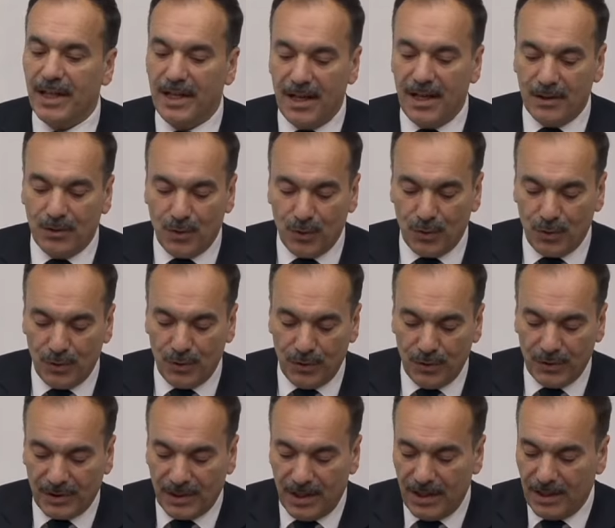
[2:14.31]
Genel
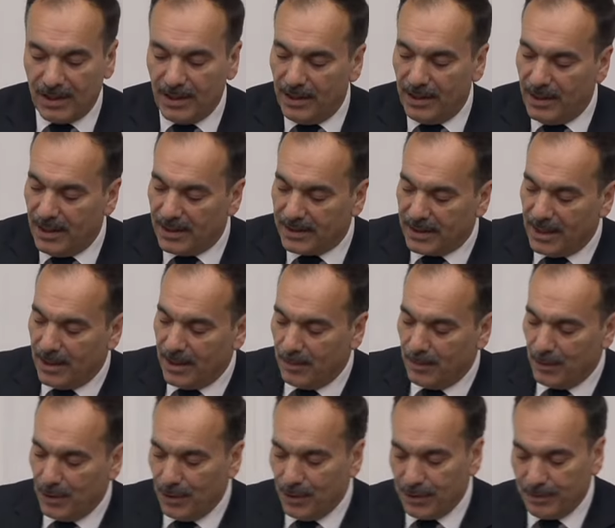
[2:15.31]
kurulu saygıyla
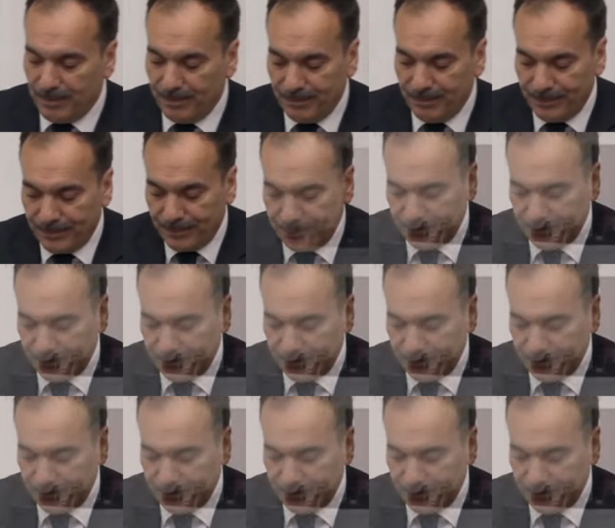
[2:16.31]
selamlıyorum.